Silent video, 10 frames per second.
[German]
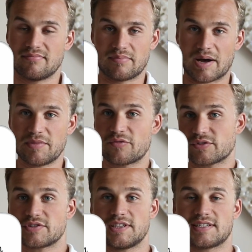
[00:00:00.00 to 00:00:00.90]
bei mir
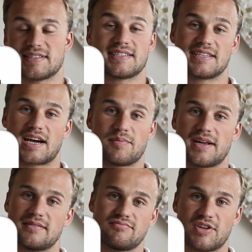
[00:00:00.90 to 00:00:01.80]
funktioniert es nicht, ich kann
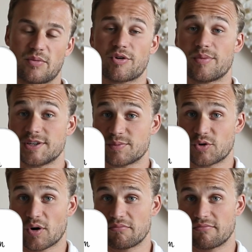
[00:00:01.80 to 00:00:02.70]
meinen Traumkörper nicht
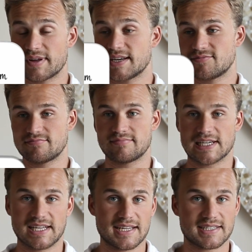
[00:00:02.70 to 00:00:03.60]
bekommen wegen
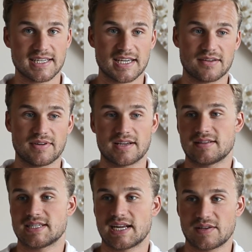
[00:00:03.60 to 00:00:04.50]
Genetik,
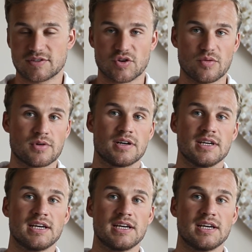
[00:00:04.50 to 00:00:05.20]
wegen zeitlich, was auch immer.